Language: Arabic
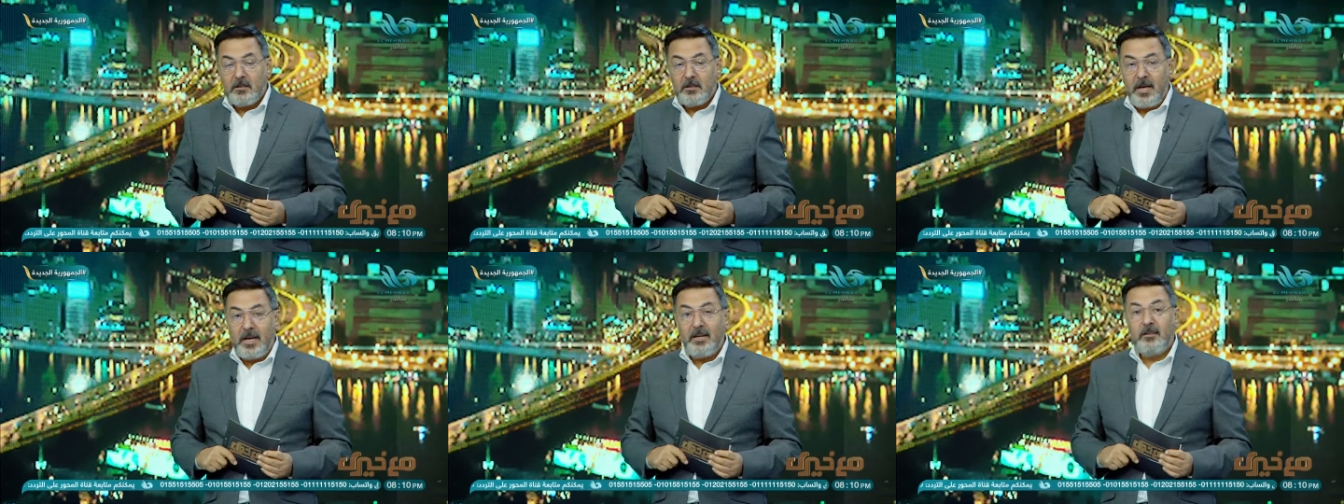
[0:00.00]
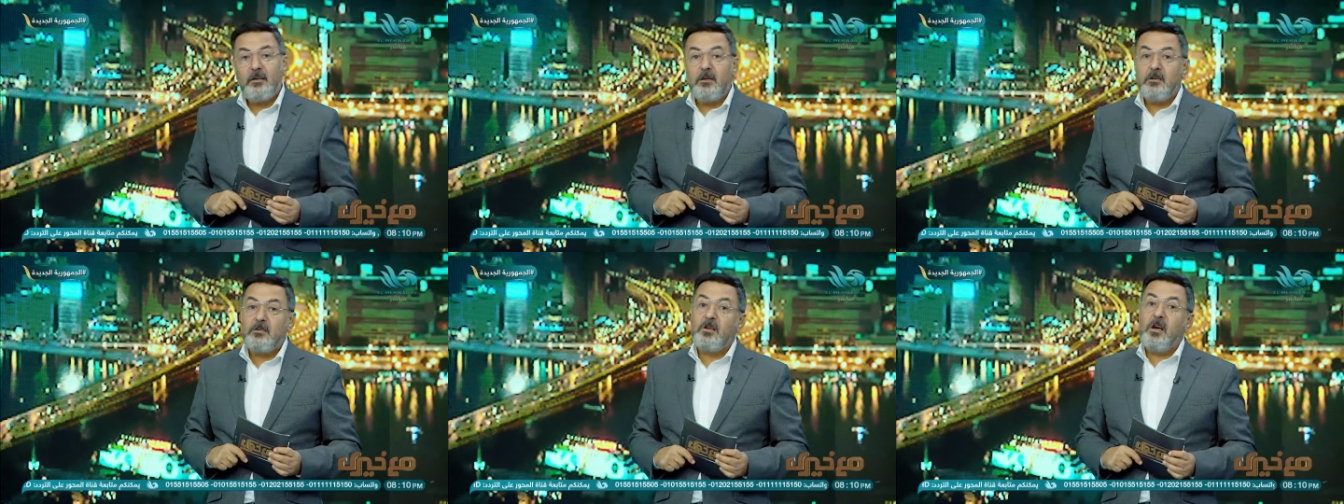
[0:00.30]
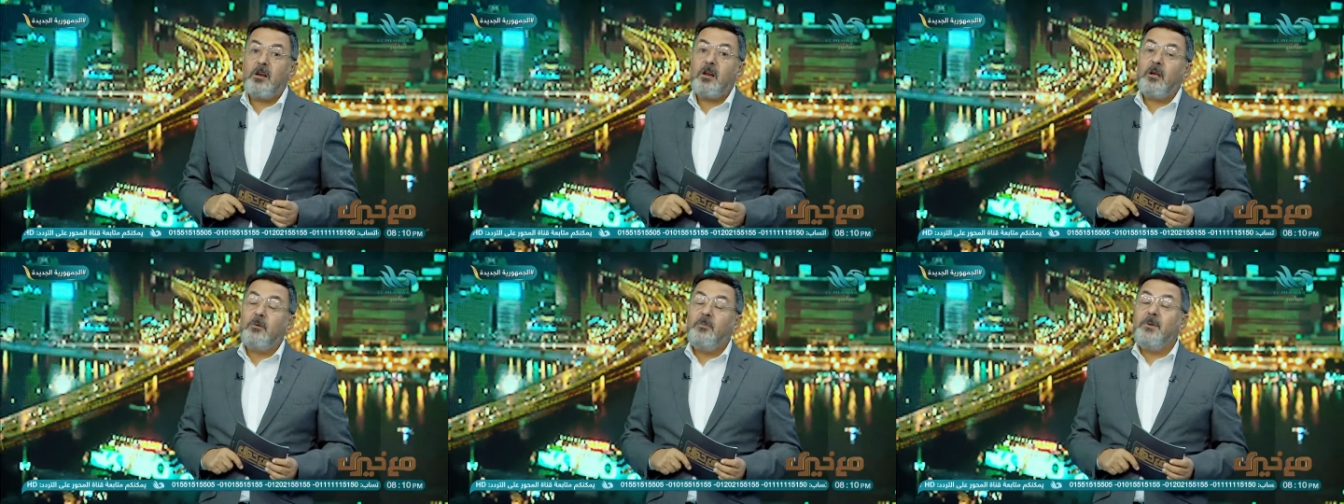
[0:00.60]
كانت
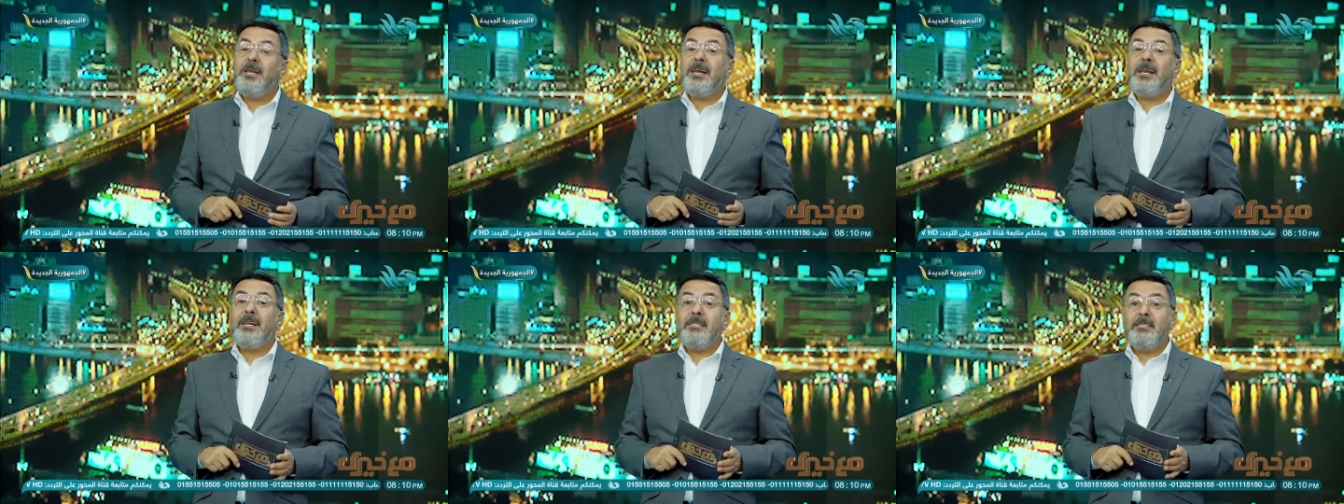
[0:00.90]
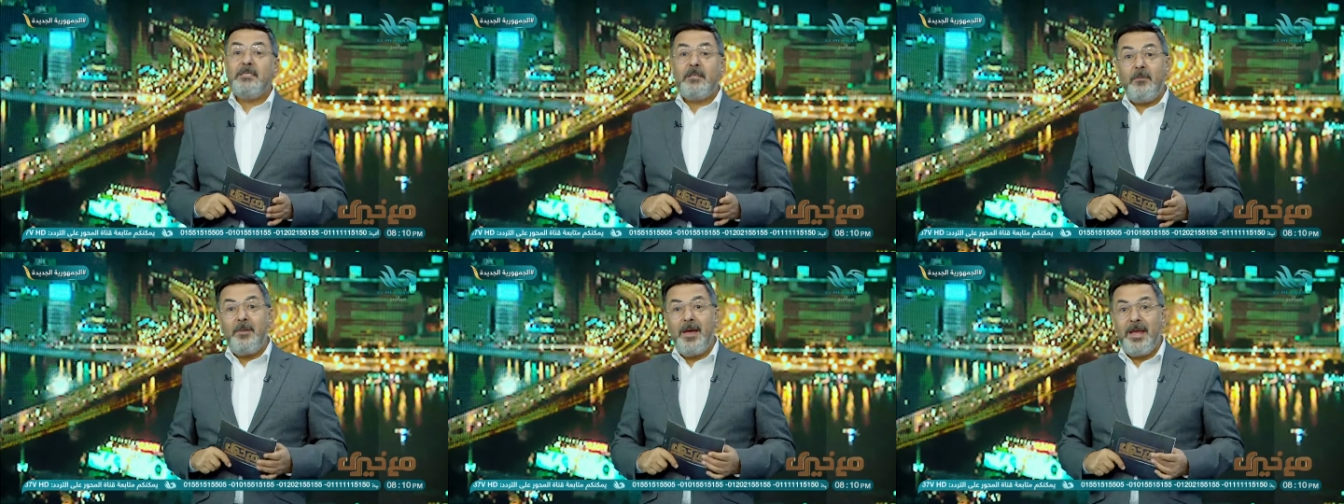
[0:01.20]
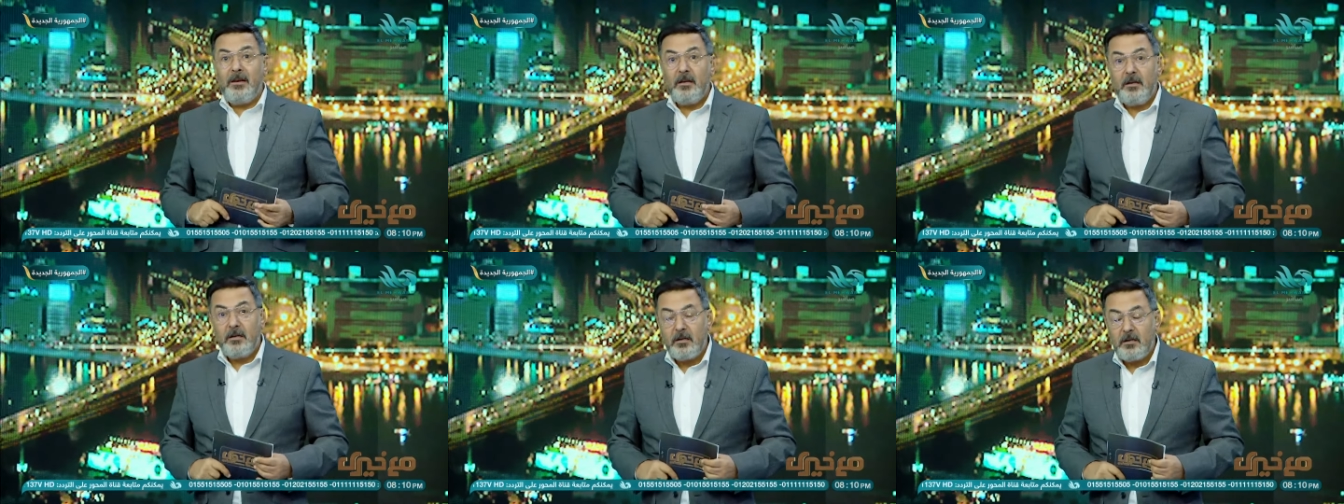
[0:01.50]
خساره كبيره
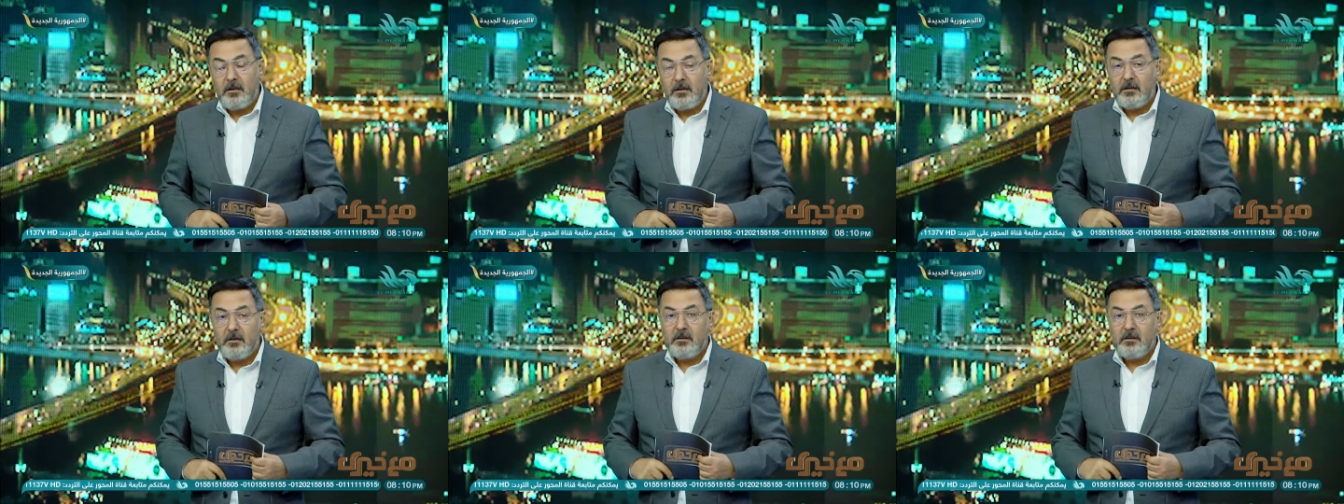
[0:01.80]
للزمالك